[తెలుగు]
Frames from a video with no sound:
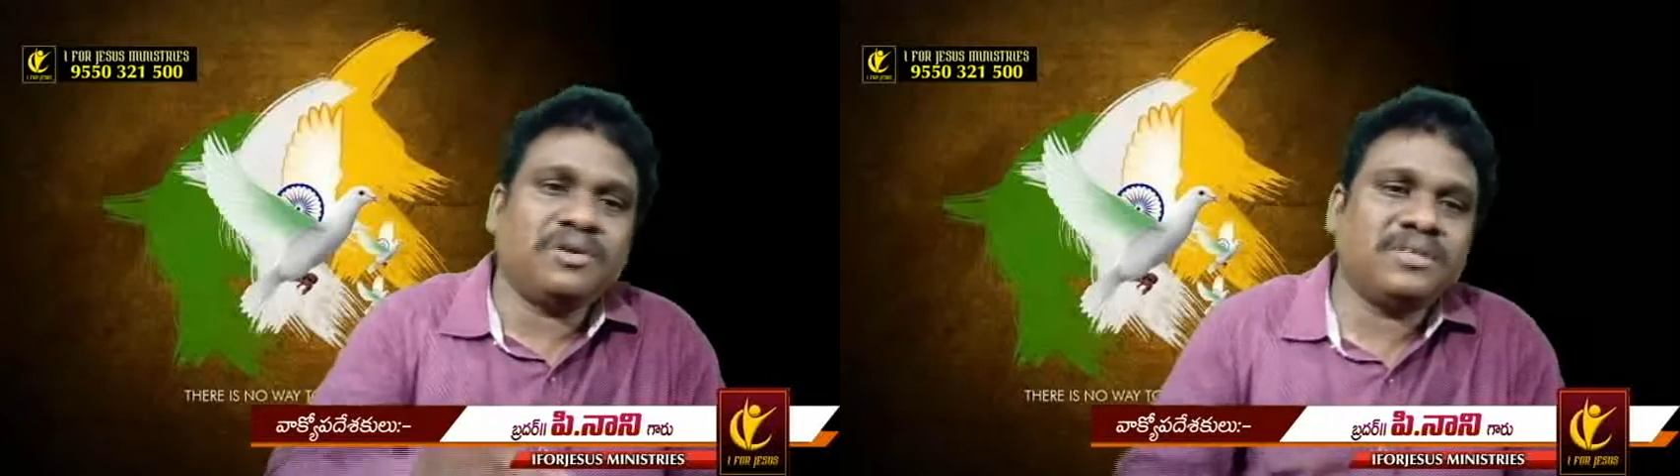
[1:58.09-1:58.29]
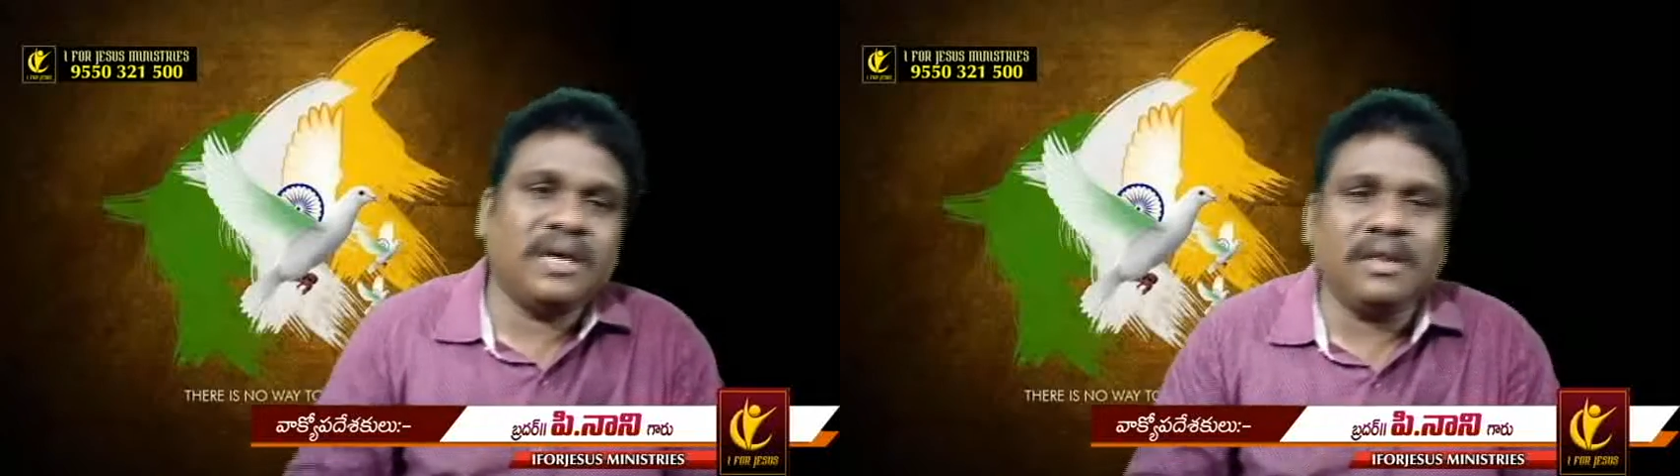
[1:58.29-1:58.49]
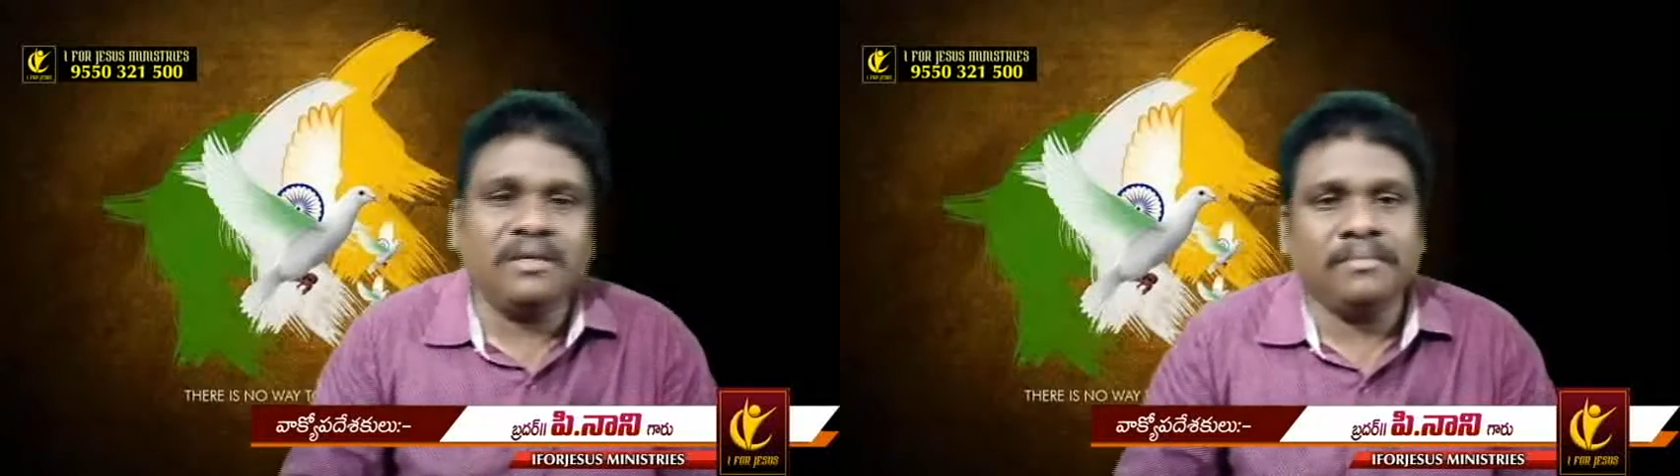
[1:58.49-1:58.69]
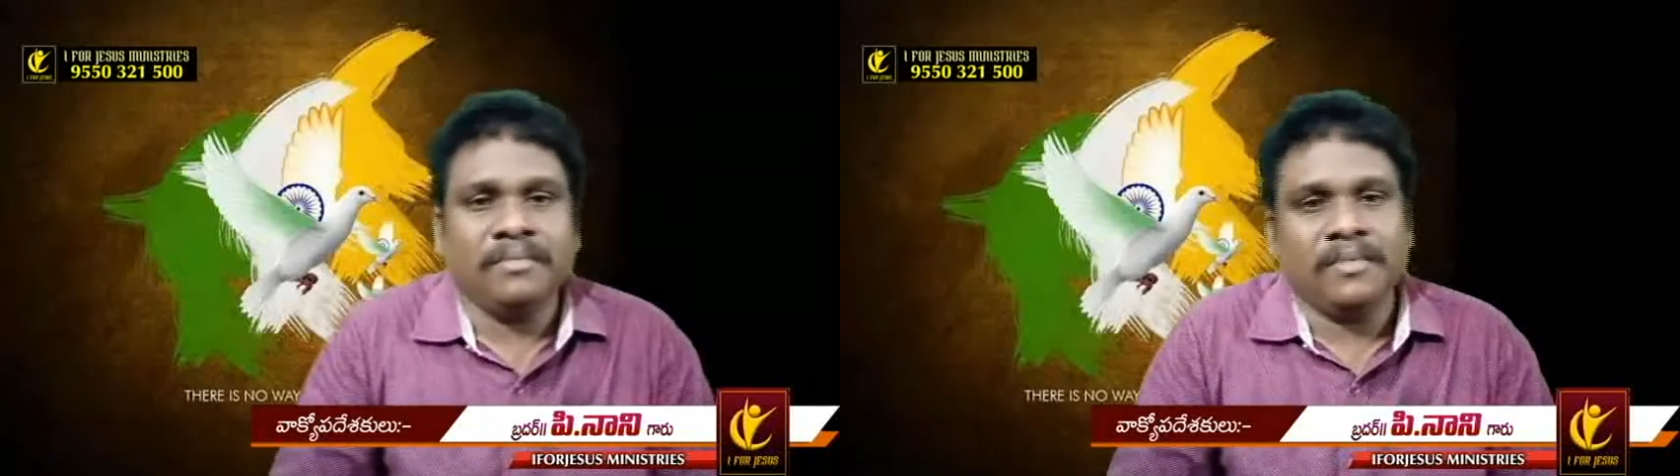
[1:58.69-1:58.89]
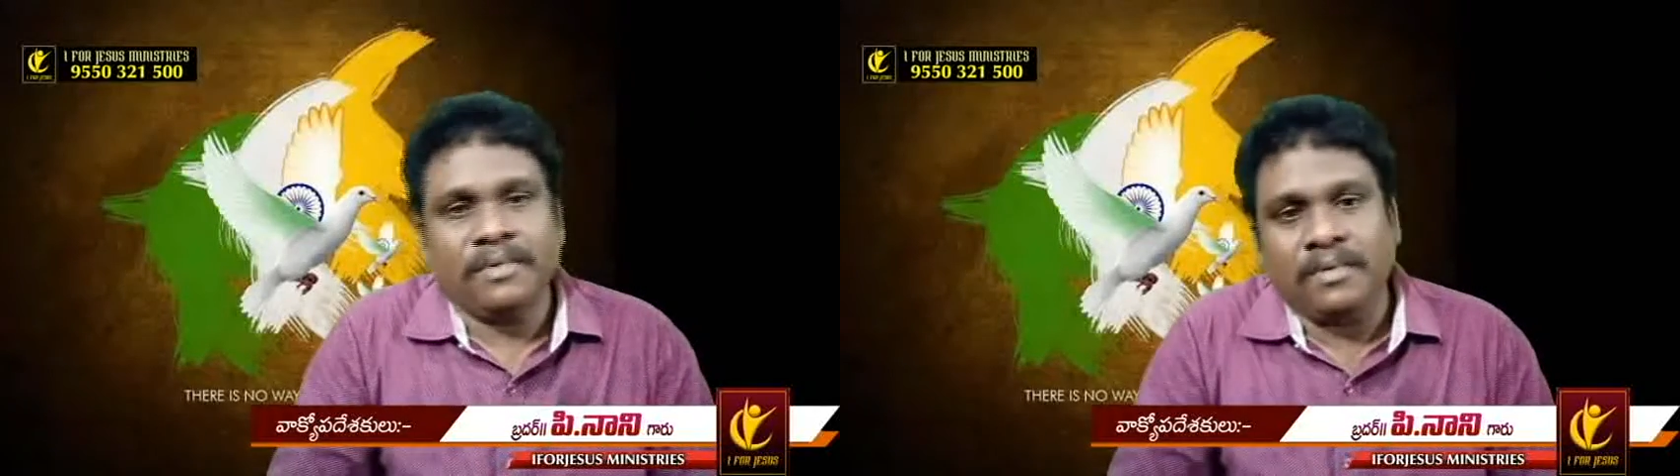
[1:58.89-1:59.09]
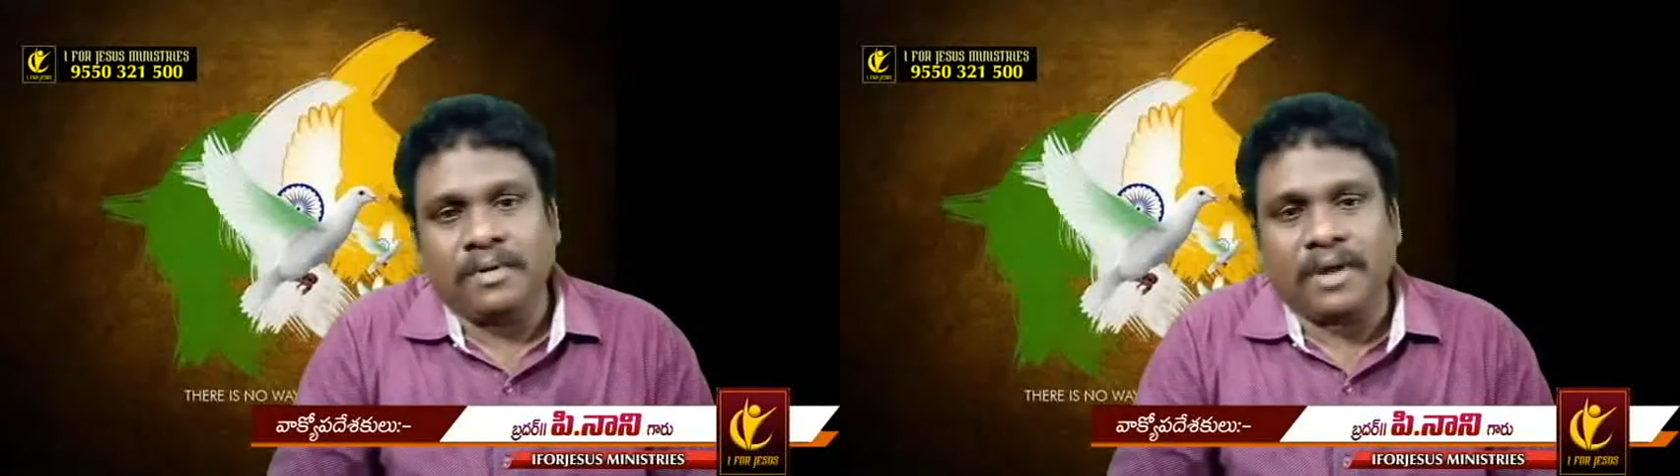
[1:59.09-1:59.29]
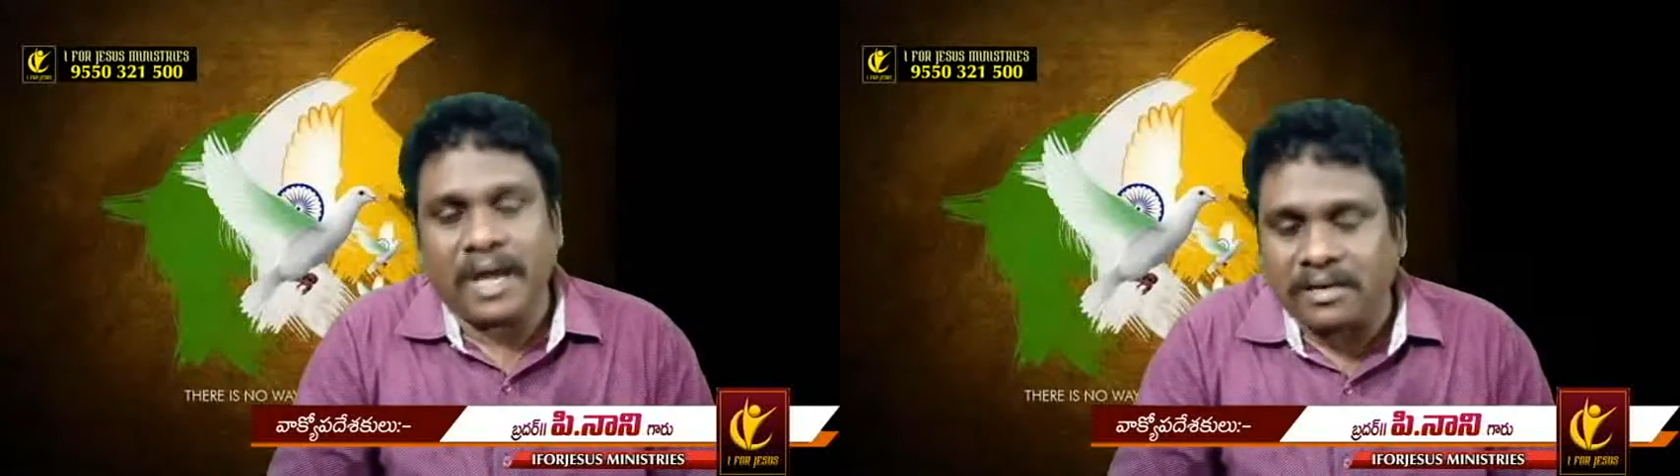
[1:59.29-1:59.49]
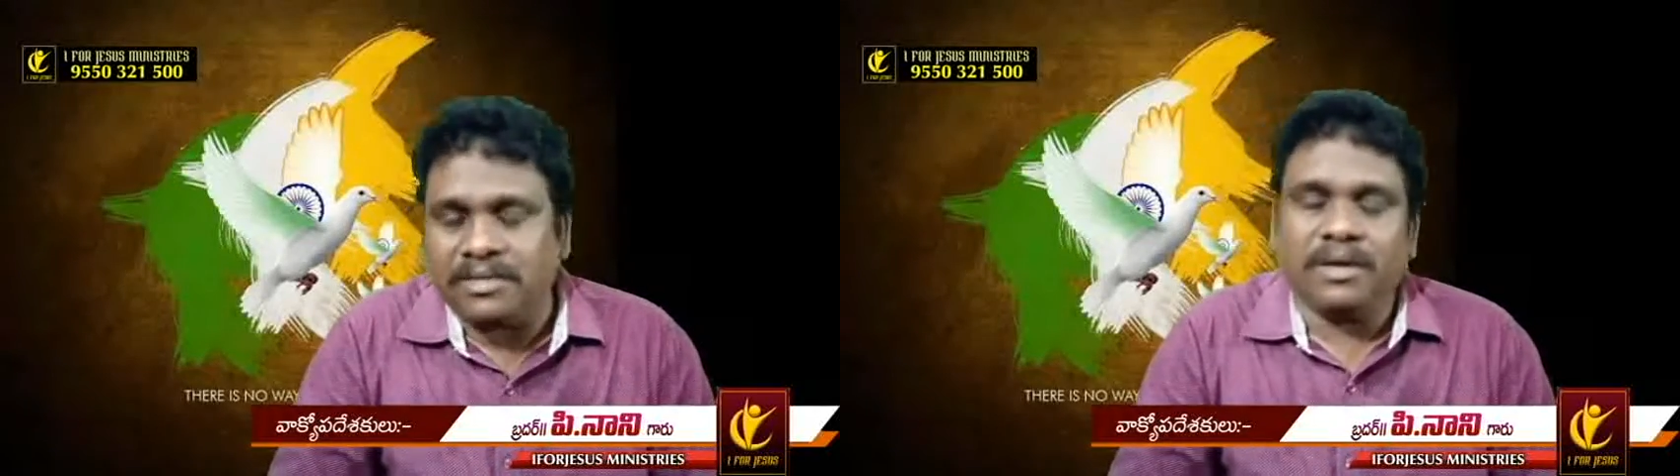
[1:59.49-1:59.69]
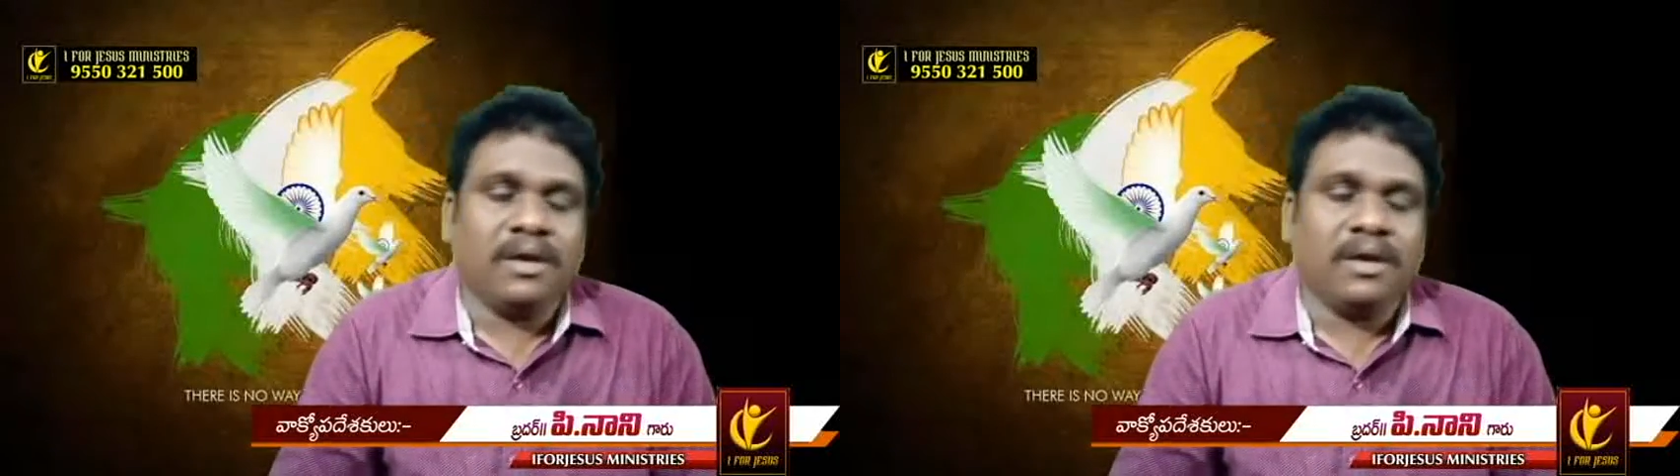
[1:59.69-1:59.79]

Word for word: ఒకసారి రైట్